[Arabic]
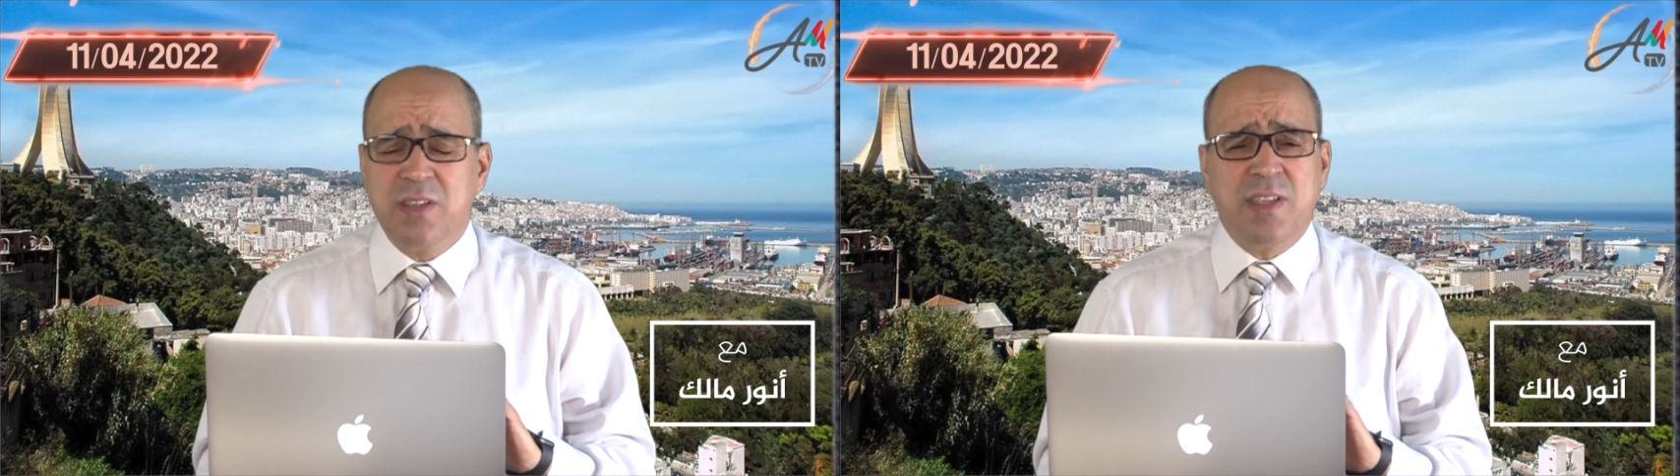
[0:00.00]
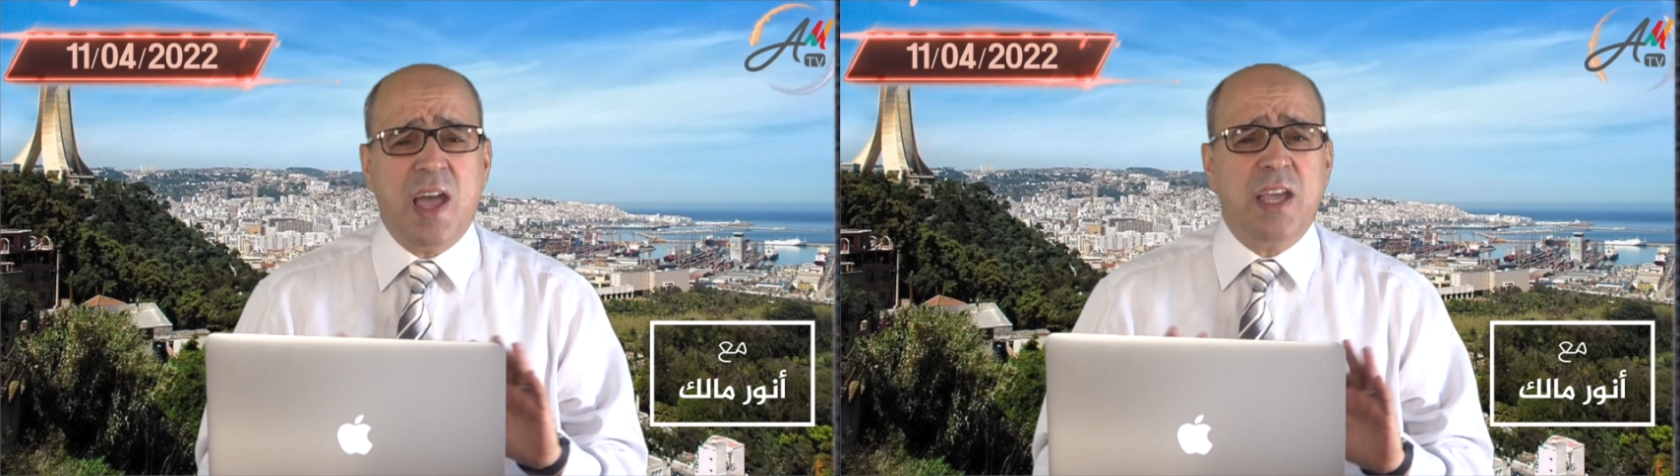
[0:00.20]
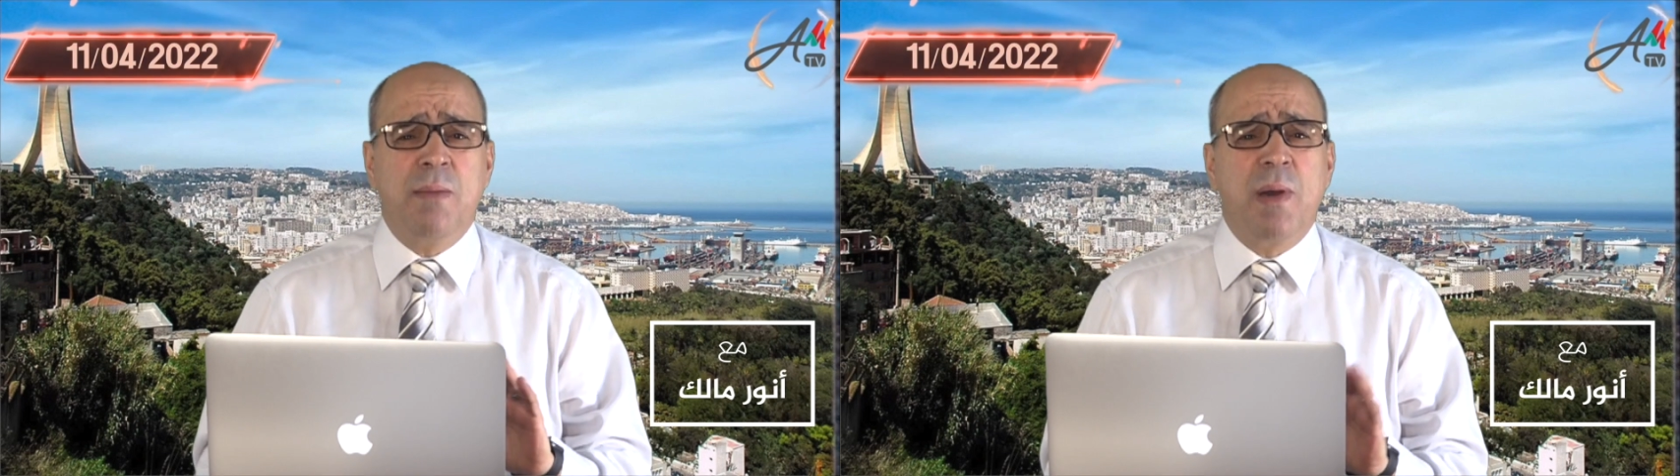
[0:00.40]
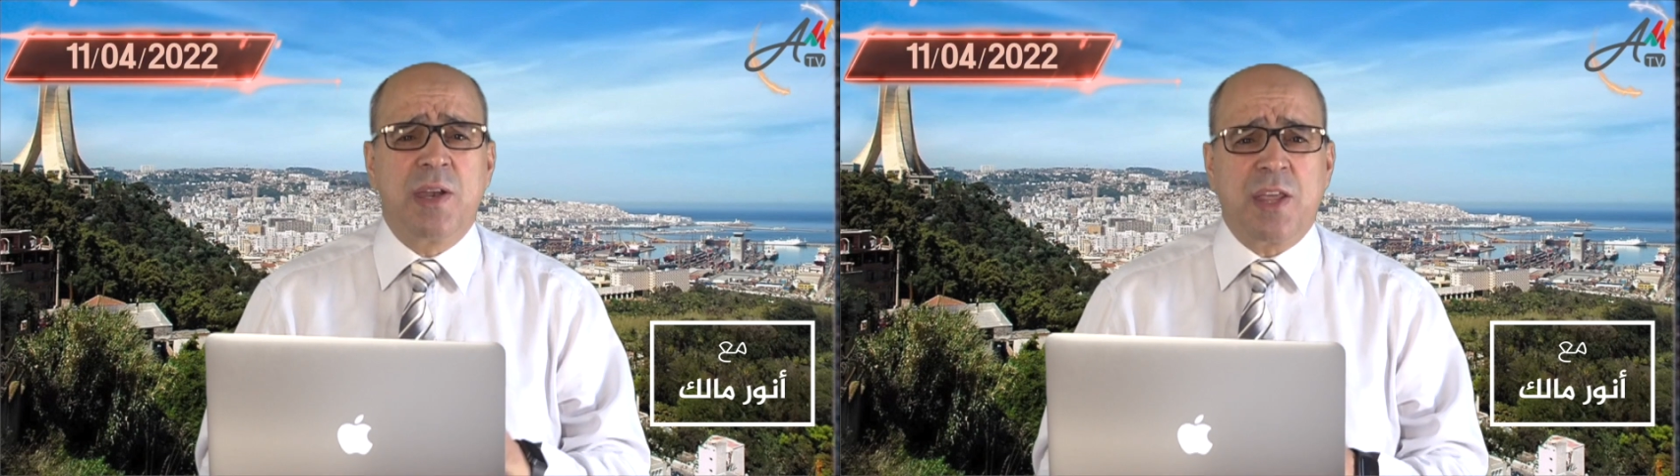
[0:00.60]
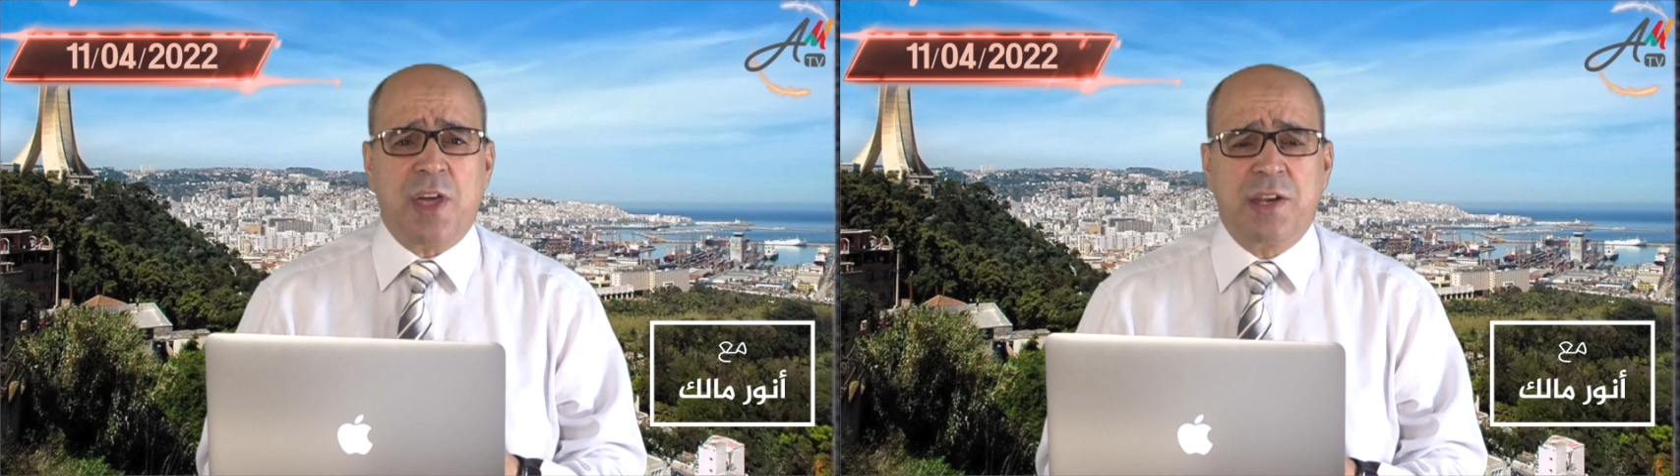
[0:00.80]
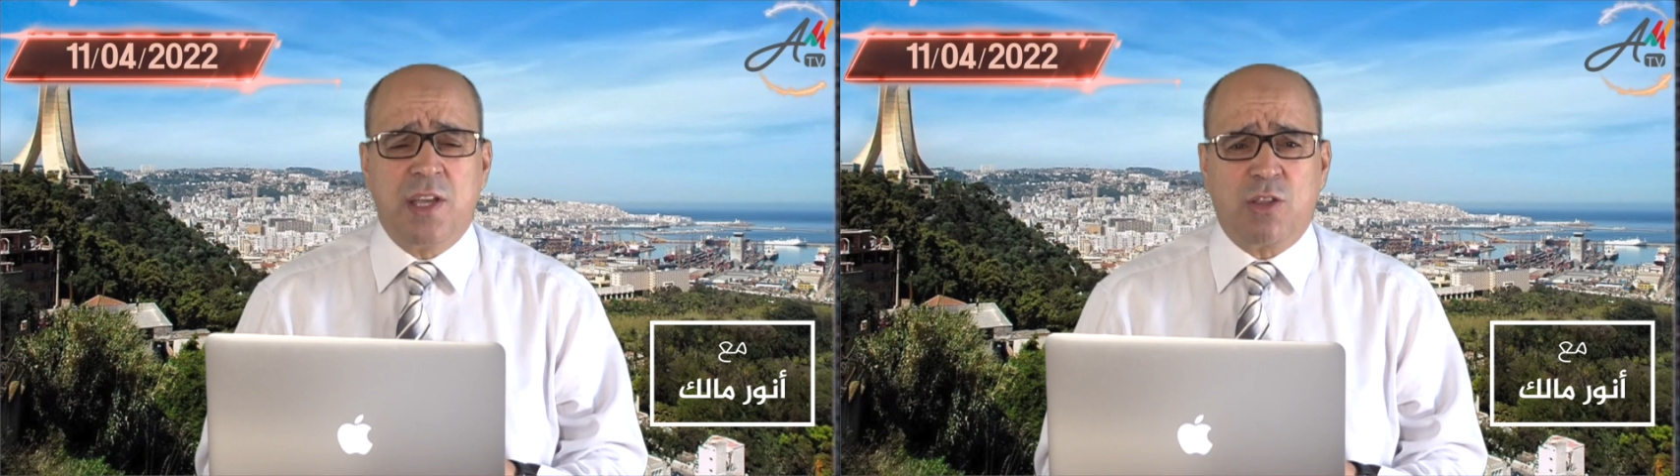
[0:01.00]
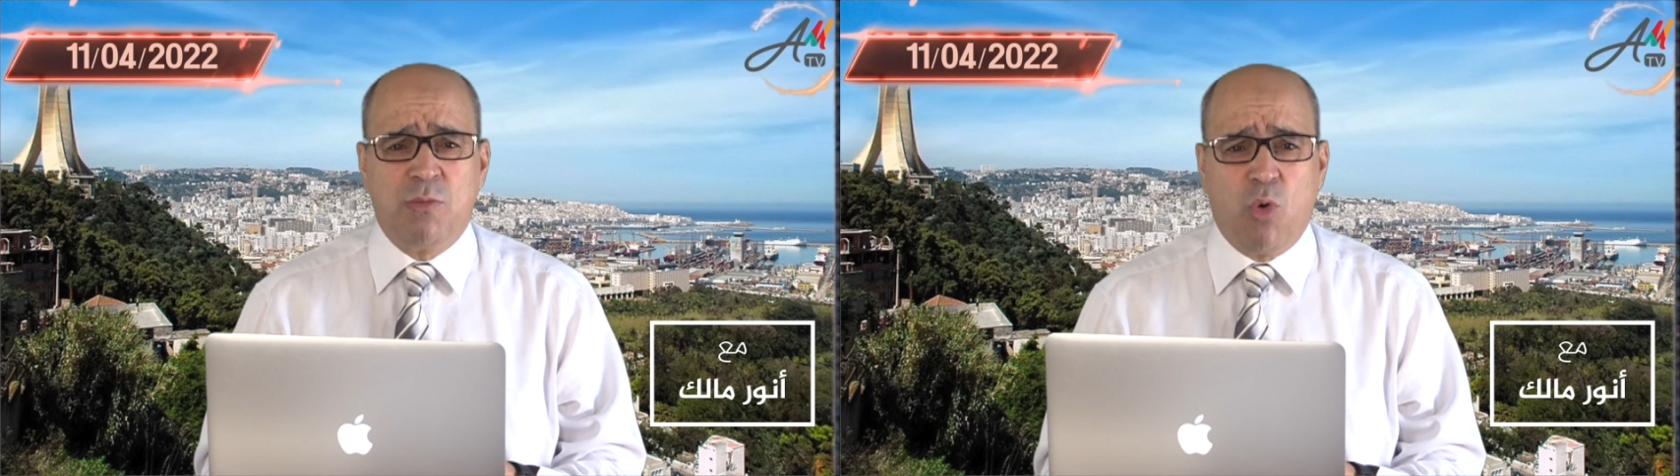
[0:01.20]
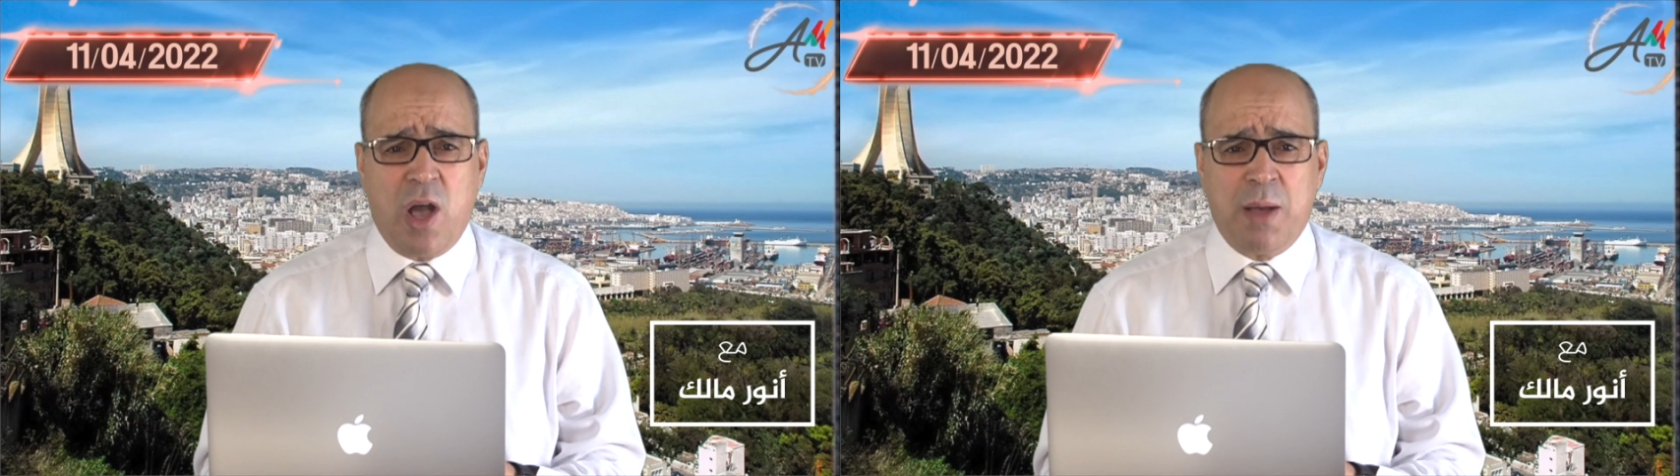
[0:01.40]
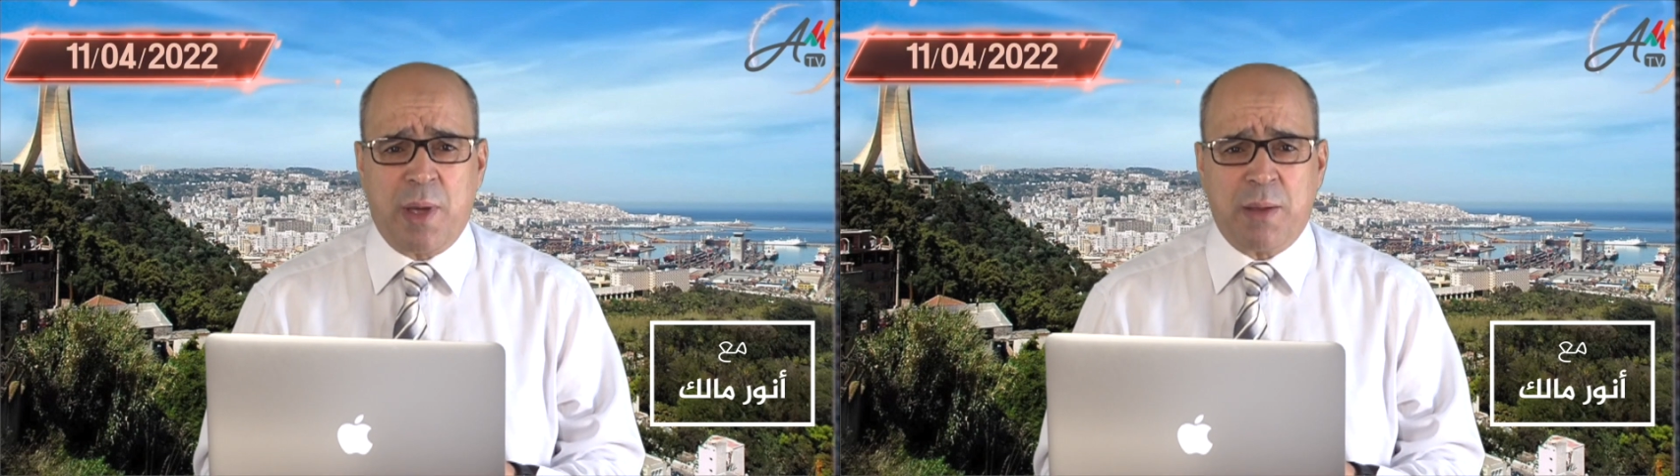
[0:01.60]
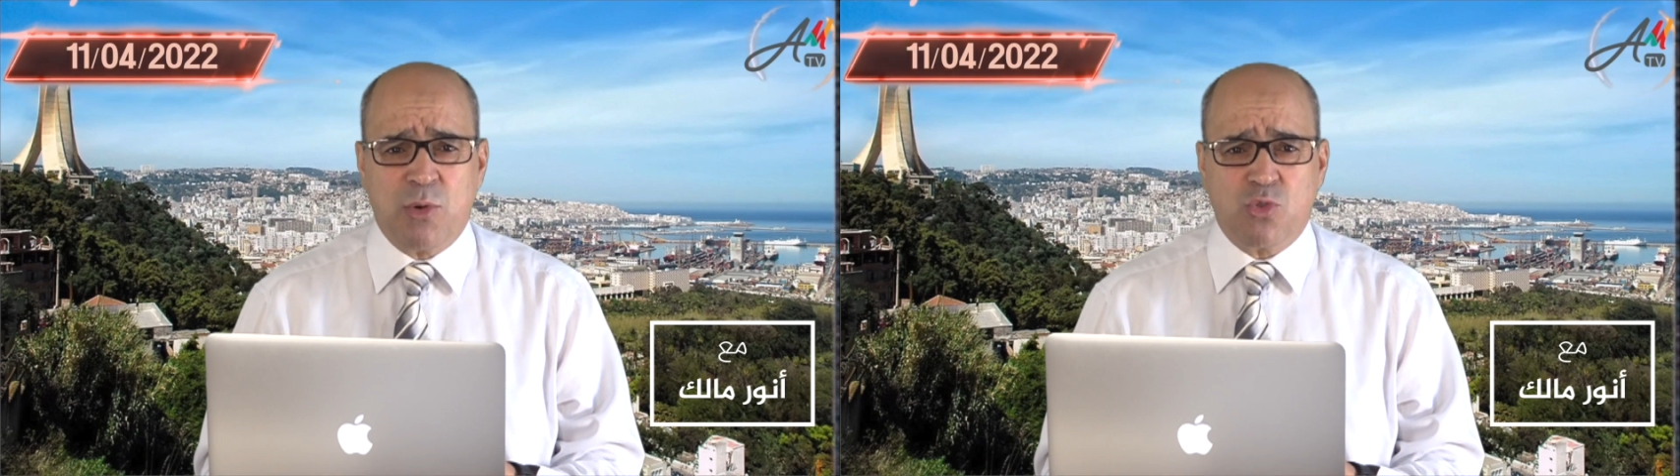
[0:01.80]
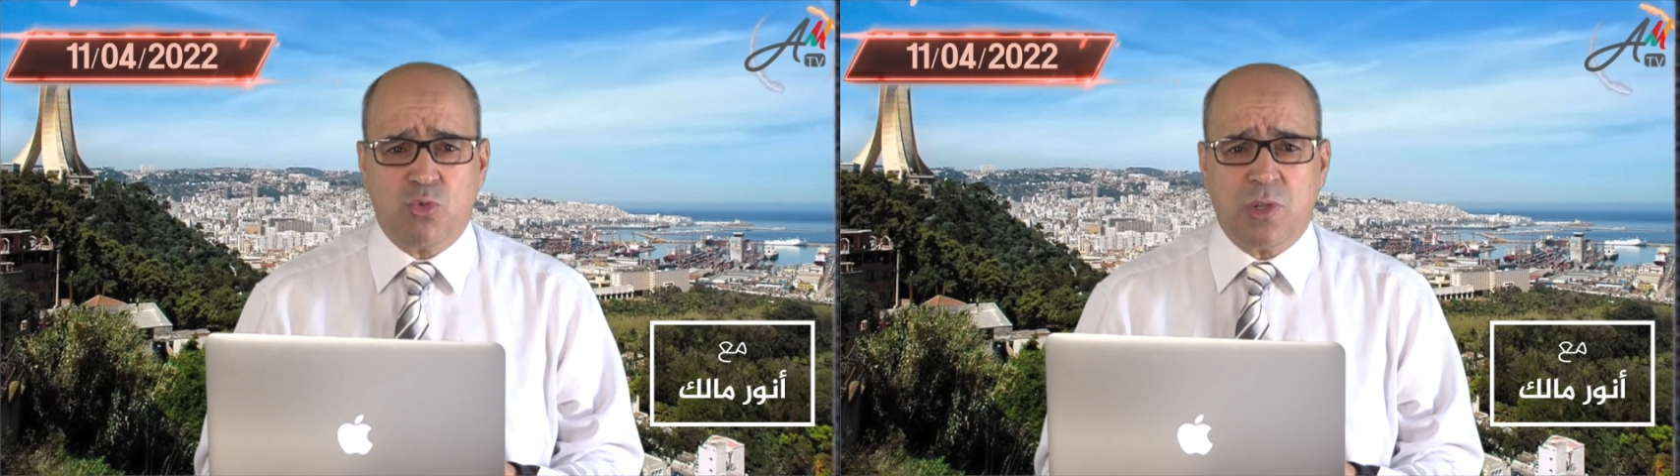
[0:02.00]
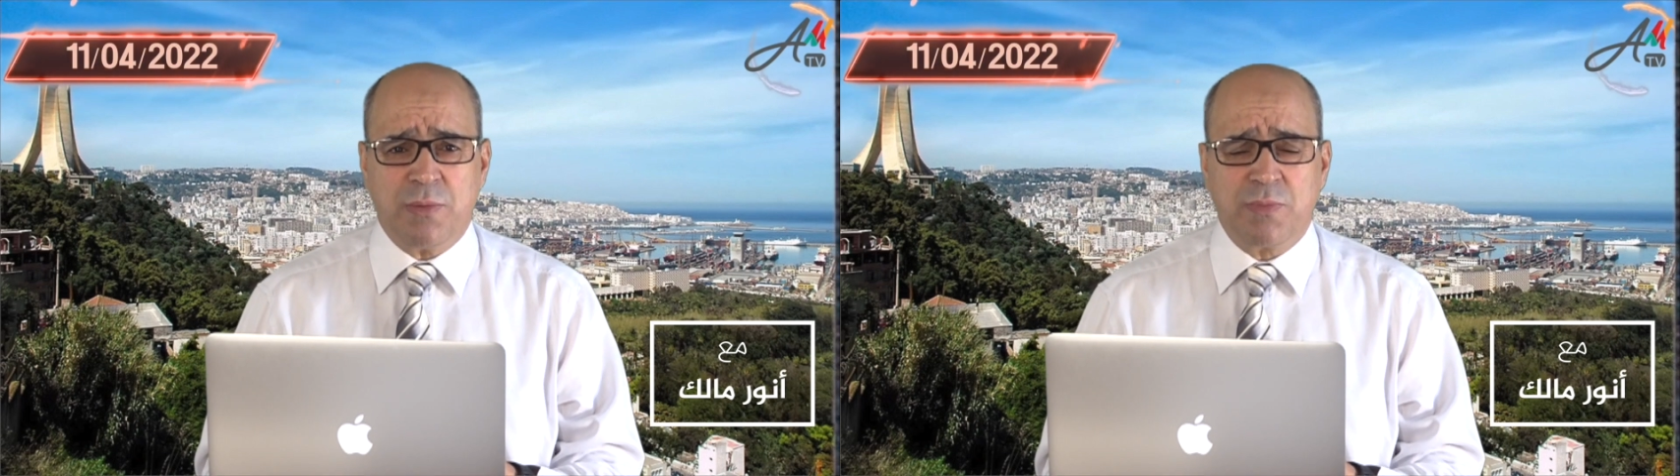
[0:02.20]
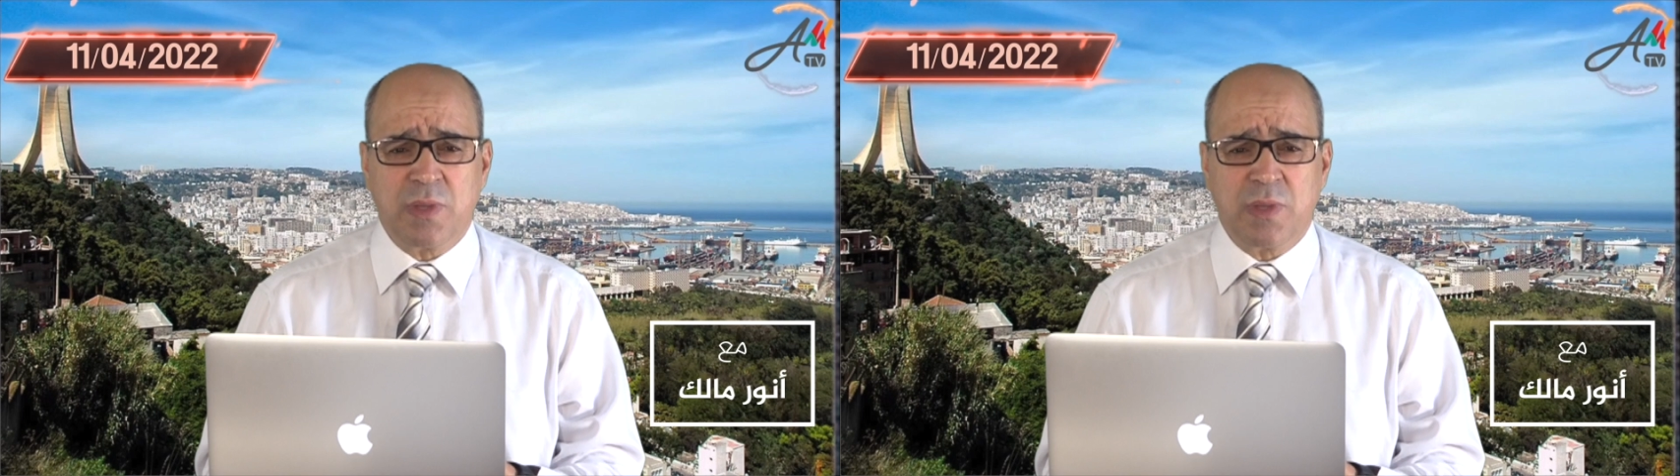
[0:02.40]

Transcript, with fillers: دائما نظريه المؤامره موجوده